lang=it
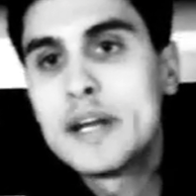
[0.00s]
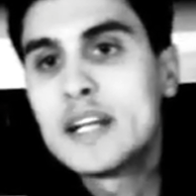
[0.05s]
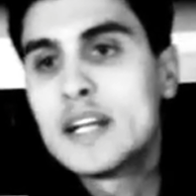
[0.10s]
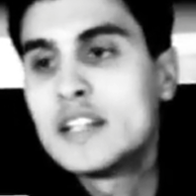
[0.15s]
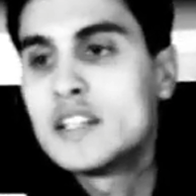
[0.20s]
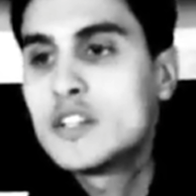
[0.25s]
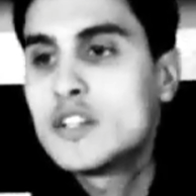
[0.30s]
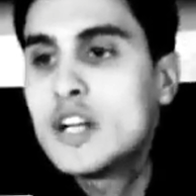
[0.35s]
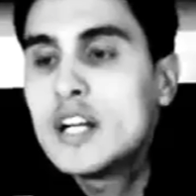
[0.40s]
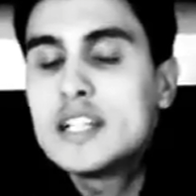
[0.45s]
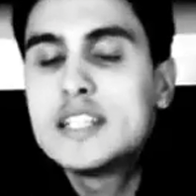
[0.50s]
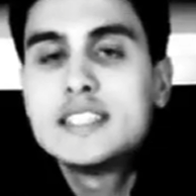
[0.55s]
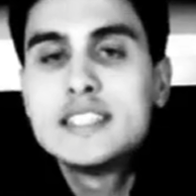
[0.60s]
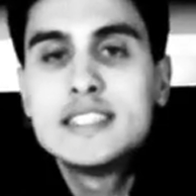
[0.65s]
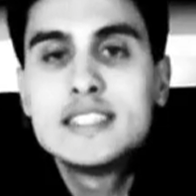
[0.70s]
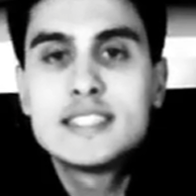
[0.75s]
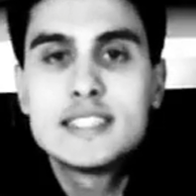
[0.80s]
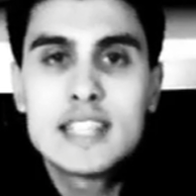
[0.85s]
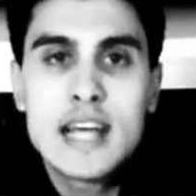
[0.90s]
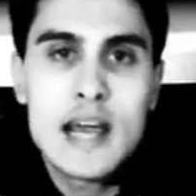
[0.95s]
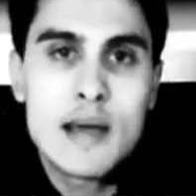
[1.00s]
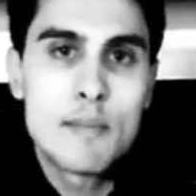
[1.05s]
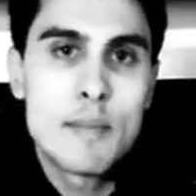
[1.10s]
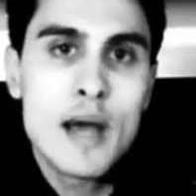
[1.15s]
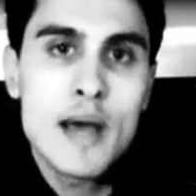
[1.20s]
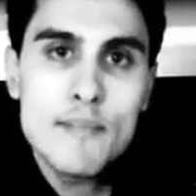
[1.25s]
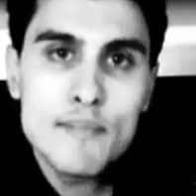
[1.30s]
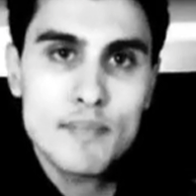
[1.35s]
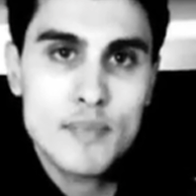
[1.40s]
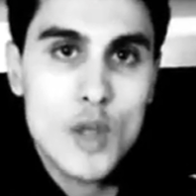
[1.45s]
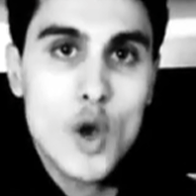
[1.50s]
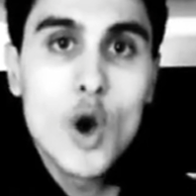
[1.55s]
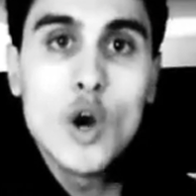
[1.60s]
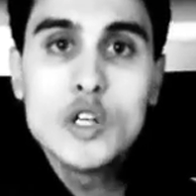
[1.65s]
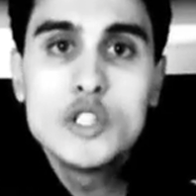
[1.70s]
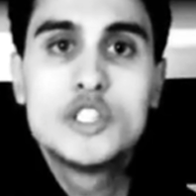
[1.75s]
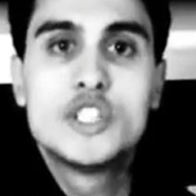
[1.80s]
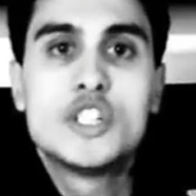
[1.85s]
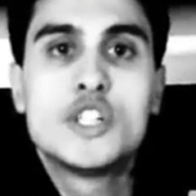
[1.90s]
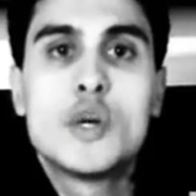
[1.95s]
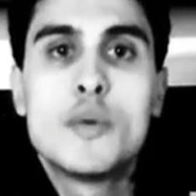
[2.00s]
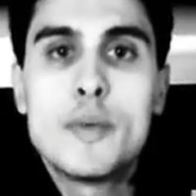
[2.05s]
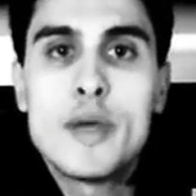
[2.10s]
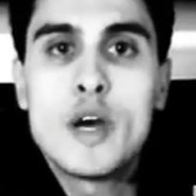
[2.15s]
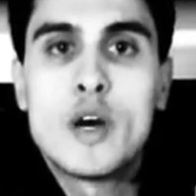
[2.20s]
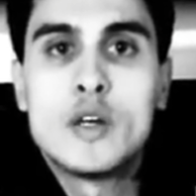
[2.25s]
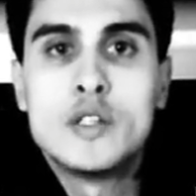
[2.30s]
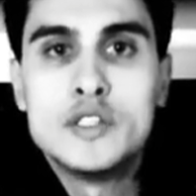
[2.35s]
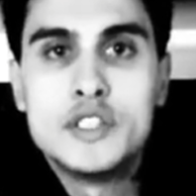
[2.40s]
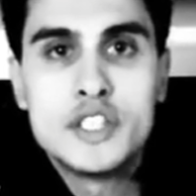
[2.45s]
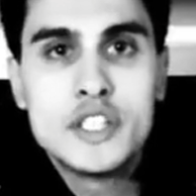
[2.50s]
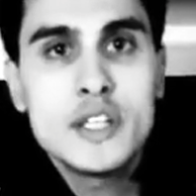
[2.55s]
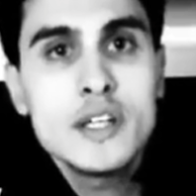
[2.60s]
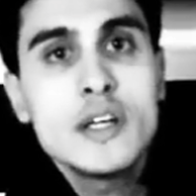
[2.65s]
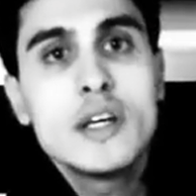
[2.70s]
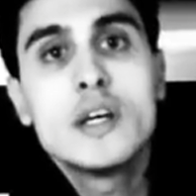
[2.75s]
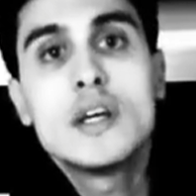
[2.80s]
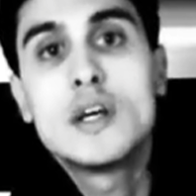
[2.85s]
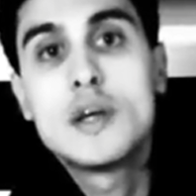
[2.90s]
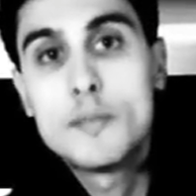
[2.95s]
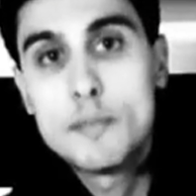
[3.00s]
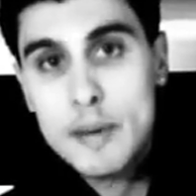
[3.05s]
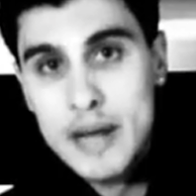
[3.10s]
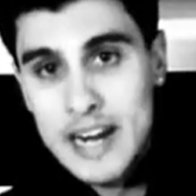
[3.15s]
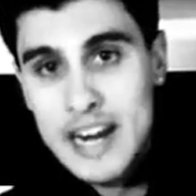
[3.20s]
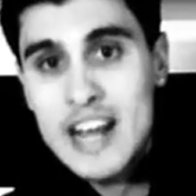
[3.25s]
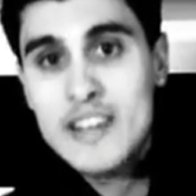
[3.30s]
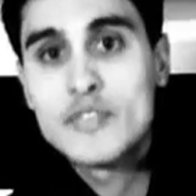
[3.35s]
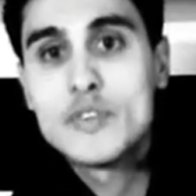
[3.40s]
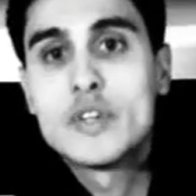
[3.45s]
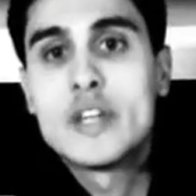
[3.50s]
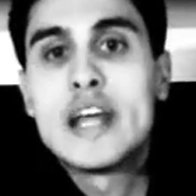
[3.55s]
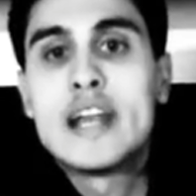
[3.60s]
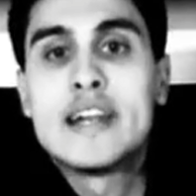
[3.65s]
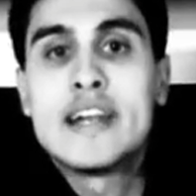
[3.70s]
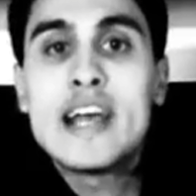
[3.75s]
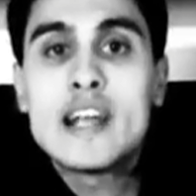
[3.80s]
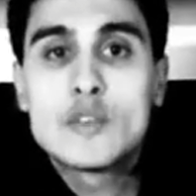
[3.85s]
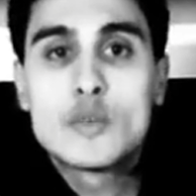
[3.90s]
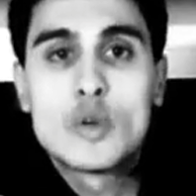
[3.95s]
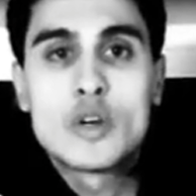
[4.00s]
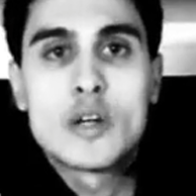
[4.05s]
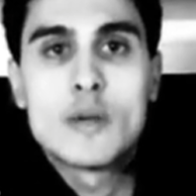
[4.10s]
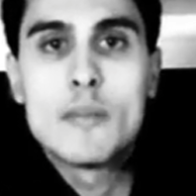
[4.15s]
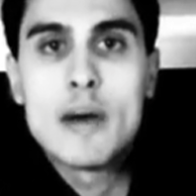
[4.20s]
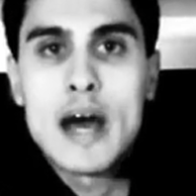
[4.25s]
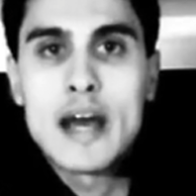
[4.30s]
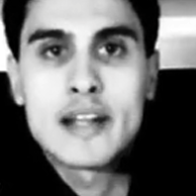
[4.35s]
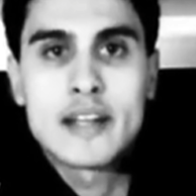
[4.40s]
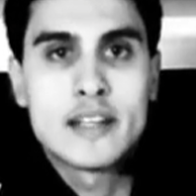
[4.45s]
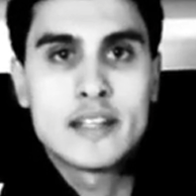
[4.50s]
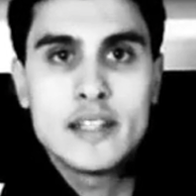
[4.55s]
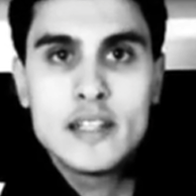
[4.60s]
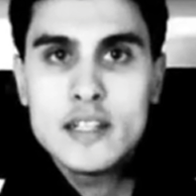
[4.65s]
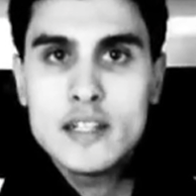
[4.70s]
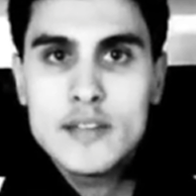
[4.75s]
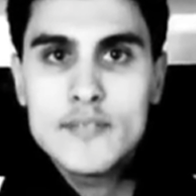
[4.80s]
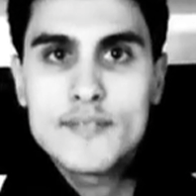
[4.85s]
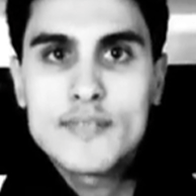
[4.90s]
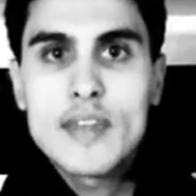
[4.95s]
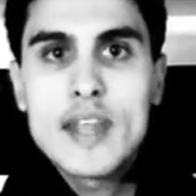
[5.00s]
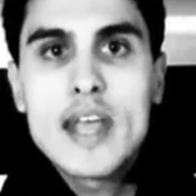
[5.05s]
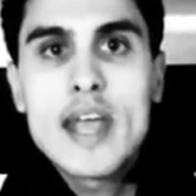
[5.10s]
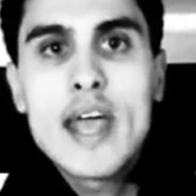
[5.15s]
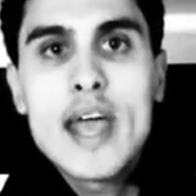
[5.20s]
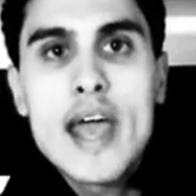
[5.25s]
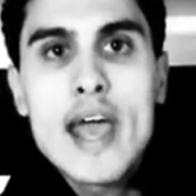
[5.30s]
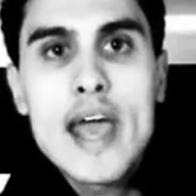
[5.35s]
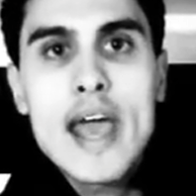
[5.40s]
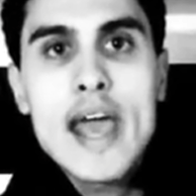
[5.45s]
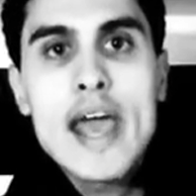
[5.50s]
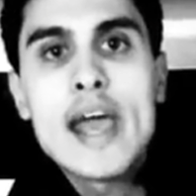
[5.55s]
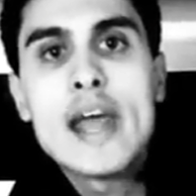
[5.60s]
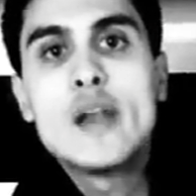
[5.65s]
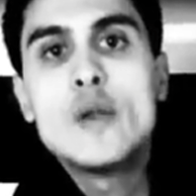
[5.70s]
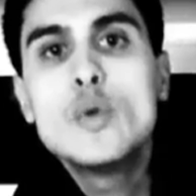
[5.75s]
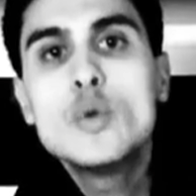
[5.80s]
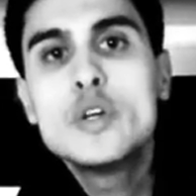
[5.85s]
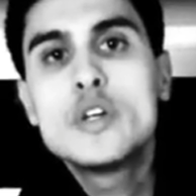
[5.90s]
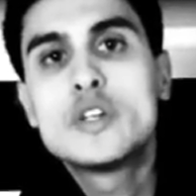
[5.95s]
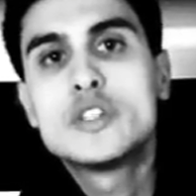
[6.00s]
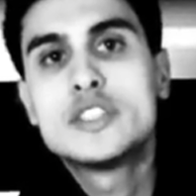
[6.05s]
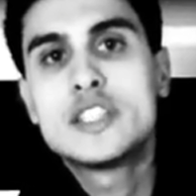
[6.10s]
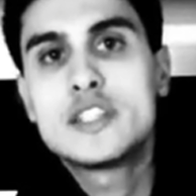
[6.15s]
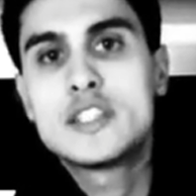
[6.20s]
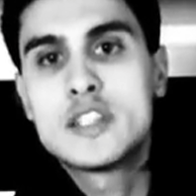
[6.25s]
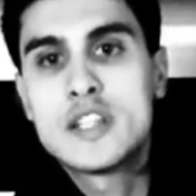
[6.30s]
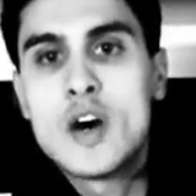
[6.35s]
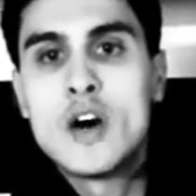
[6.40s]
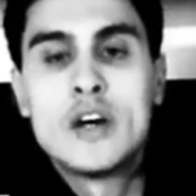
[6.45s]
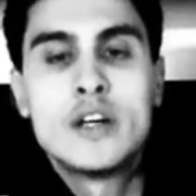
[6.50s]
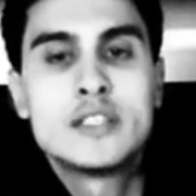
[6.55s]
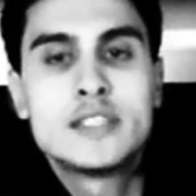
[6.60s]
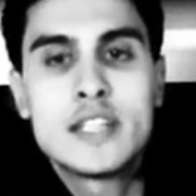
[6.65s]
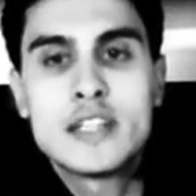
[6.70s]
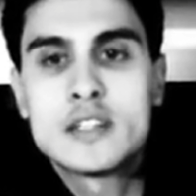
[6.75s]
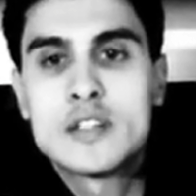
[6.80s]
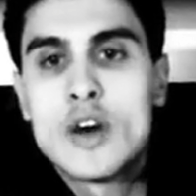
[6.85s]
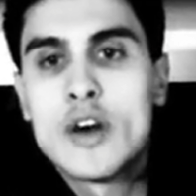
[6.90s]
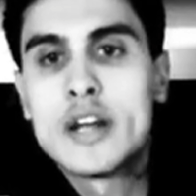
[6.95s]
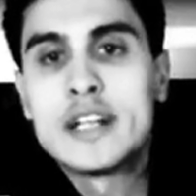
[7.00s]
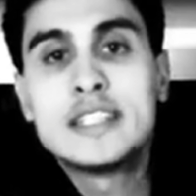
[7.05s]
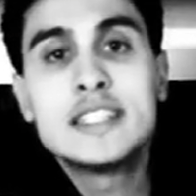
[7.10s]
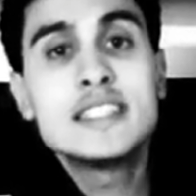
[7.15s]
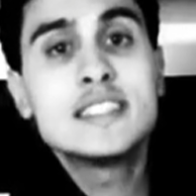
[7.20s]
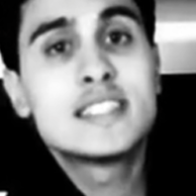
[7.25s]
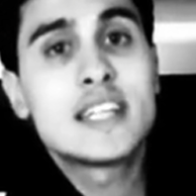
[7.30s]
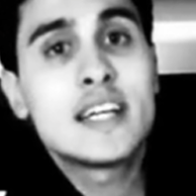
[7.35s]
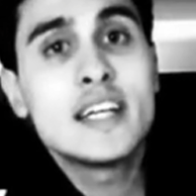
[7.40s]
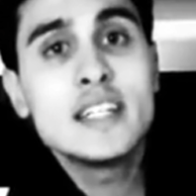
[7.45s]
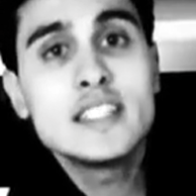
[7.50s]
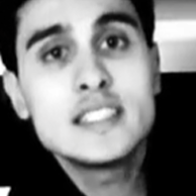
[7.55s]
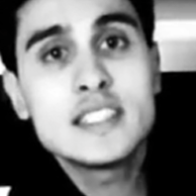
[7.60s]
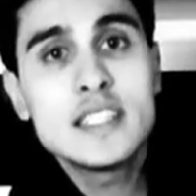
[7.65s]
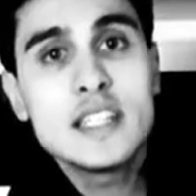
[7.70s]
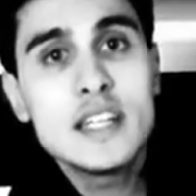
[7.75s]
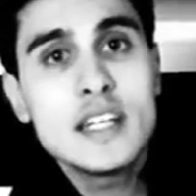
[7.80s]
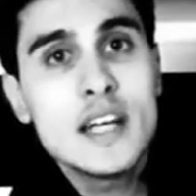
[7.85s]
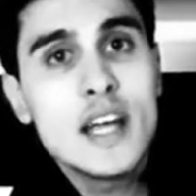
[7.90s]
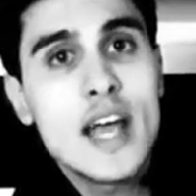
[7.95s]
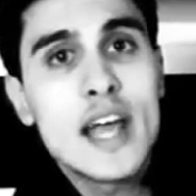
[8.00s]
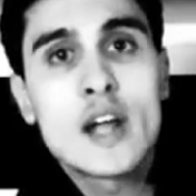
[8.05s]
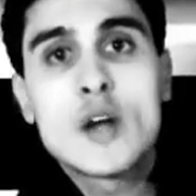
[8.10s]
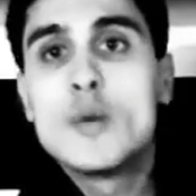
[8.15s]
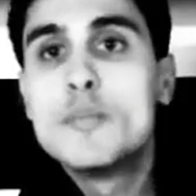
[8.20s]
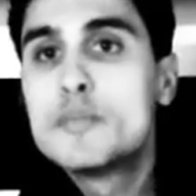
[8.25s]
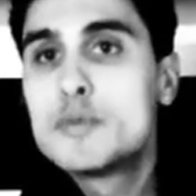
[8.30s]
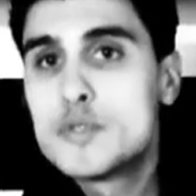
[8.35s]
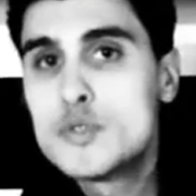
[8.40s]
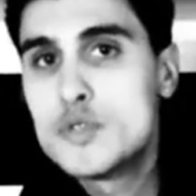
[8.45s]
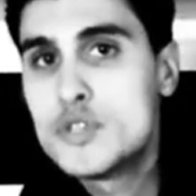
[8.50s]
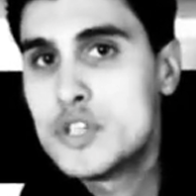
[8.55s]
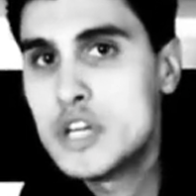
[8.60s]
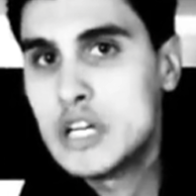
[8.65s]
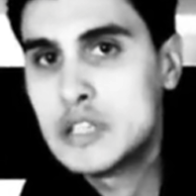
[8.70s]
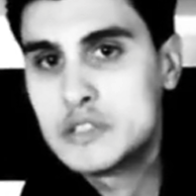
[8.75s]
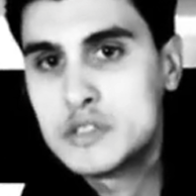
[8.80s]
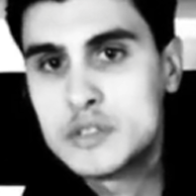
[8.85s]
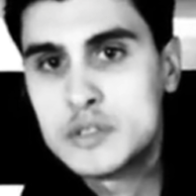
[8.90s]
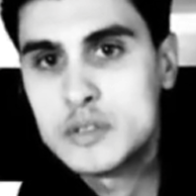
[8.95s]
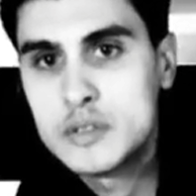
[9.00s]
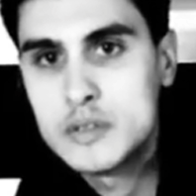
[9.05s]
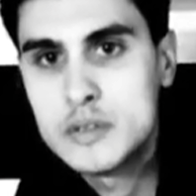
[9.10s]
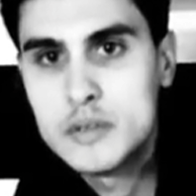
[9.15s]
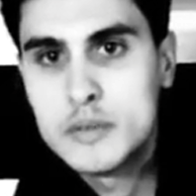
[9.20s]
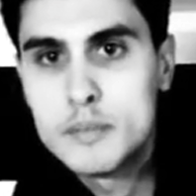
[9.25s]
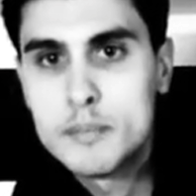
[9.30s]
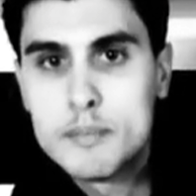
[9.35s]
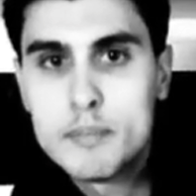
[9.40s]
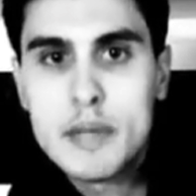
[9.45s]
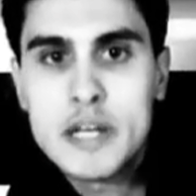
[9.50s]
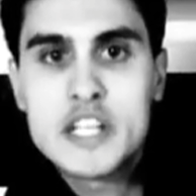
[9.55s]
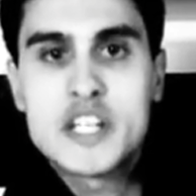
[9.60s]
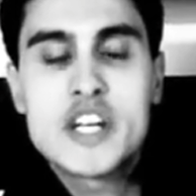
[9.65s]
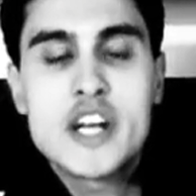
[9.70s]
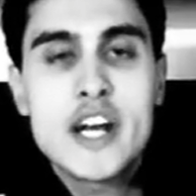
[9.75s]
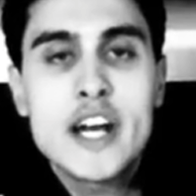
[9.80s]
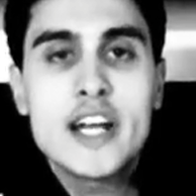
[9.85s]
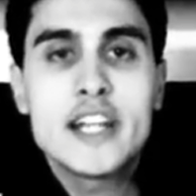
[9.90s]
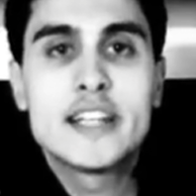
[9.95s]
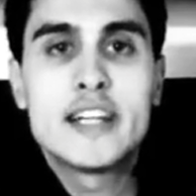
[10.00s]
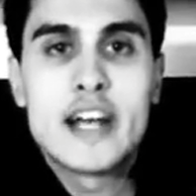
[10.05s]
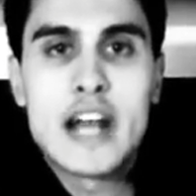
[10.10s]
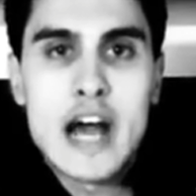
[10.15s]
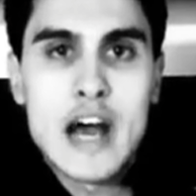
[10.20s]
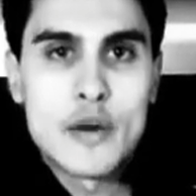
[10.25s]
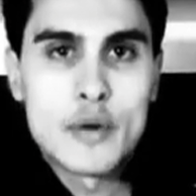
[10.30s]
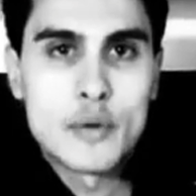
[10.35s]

Perché il titolare di sistema, oggi come oggi, parlando del network marketing, è l'unico setto- settore senza rischi e con più successo per generare